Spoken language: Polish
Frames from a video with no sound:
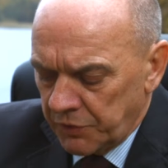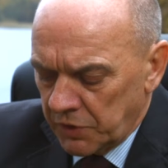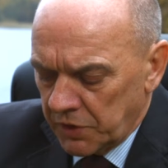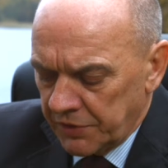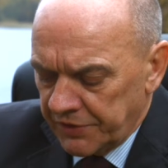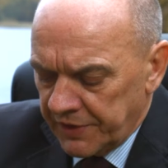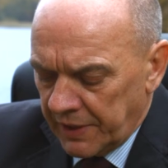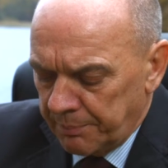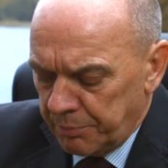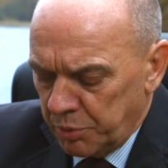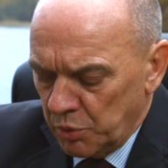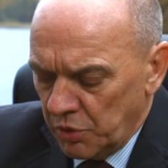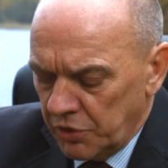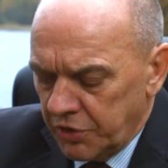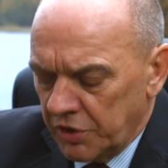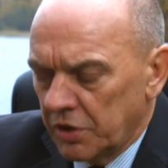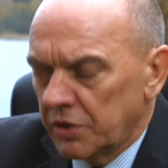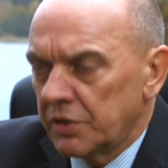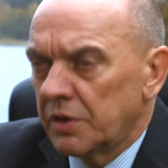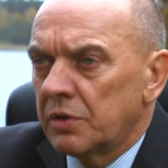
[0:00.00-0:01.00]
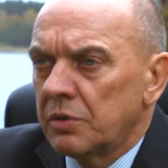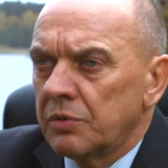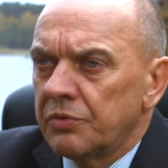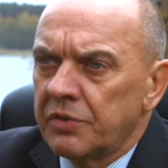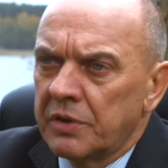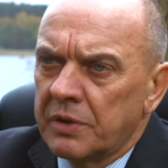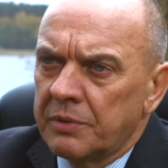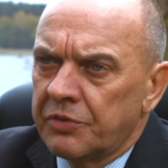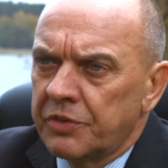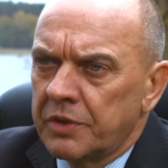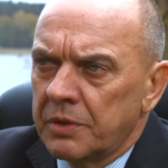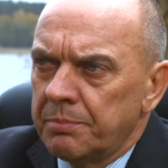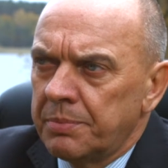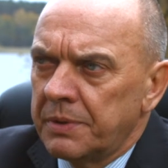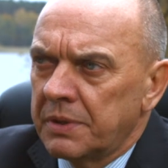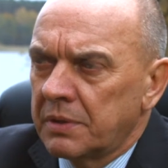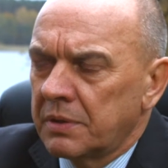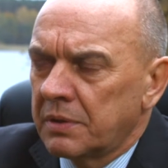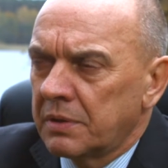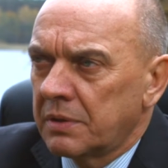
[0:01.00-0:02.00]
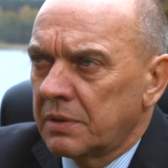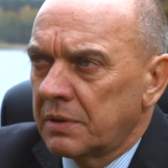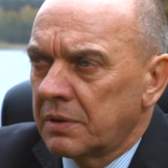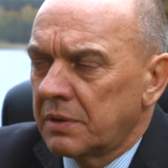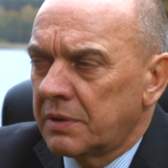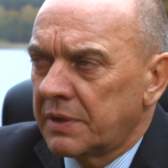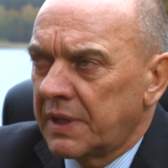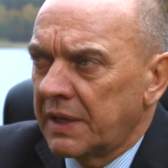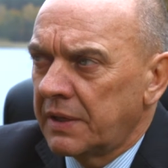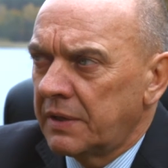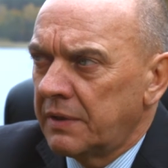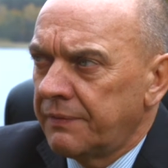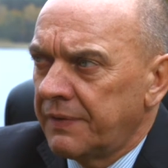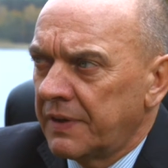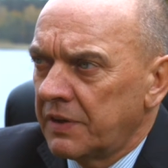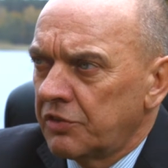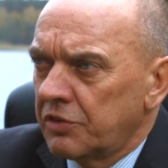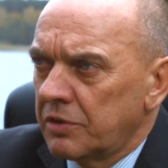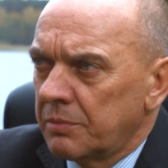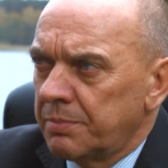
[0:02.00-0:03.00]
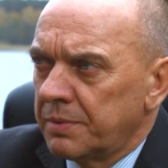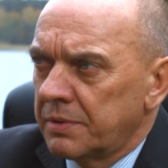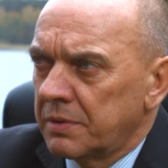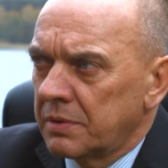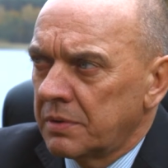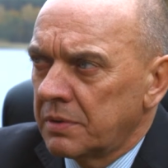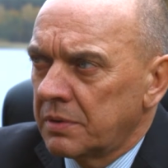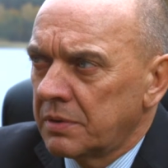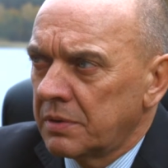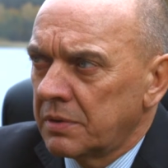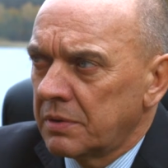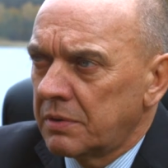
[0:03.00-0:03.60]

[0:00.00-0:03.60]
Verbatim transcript: to za punkt honoru wziąłem sobie y, taki fakt, żeby